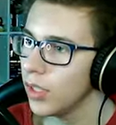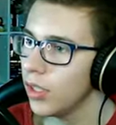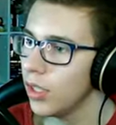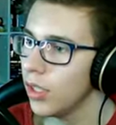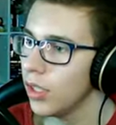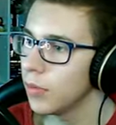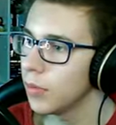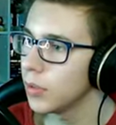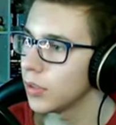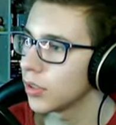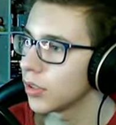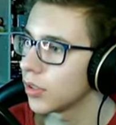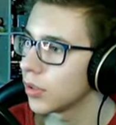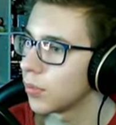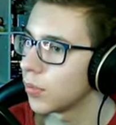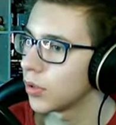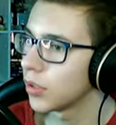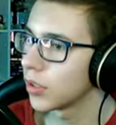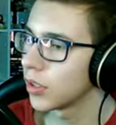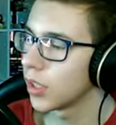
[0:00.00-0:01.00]
Ale myślę, że
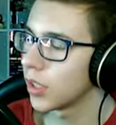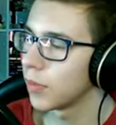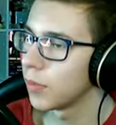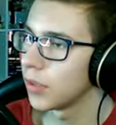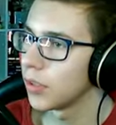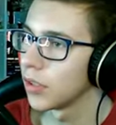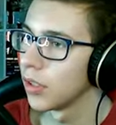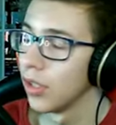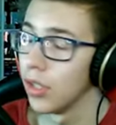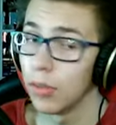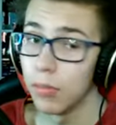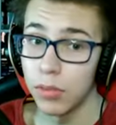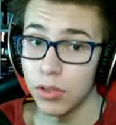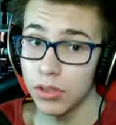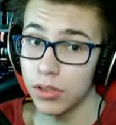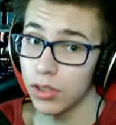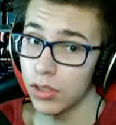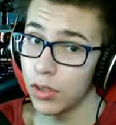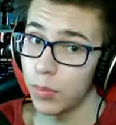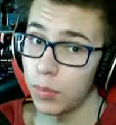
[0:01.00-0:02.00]
może tak być. Może
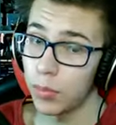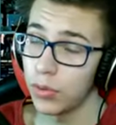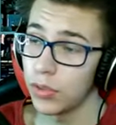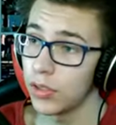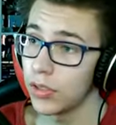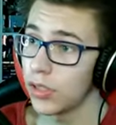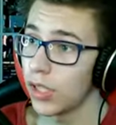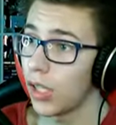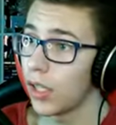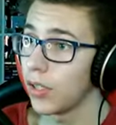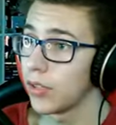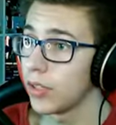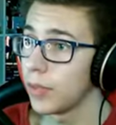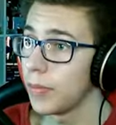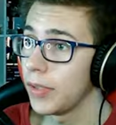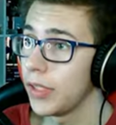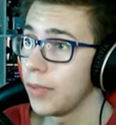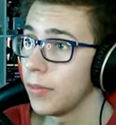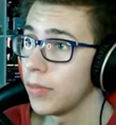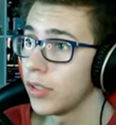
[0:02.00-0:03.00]
sobie go później za
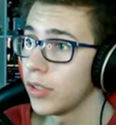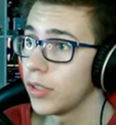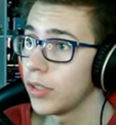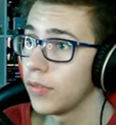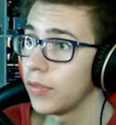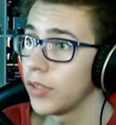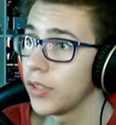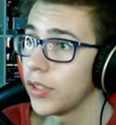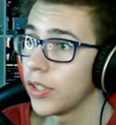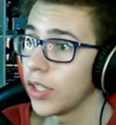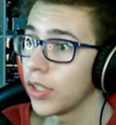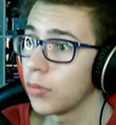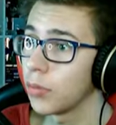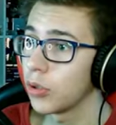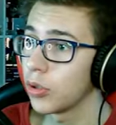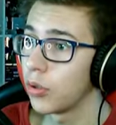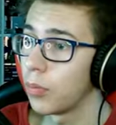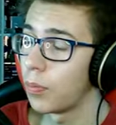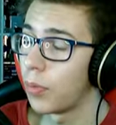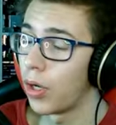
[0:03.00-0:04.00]
zamienimy rzeczywiście na jakąś
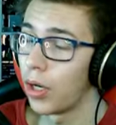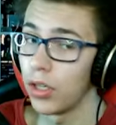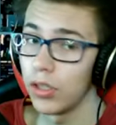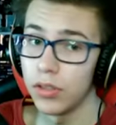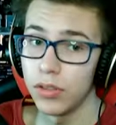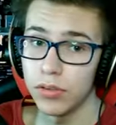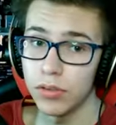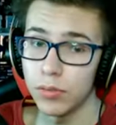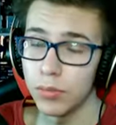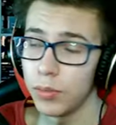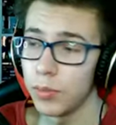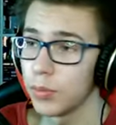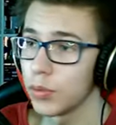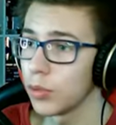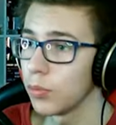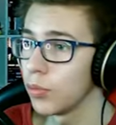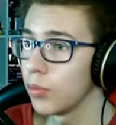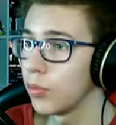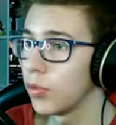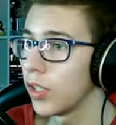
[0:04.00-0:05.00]
kopalnię, zrobimy
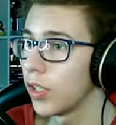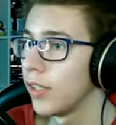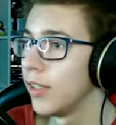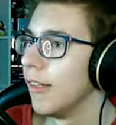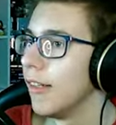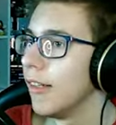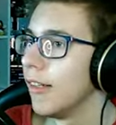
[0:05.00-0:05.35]
sobie tutaj...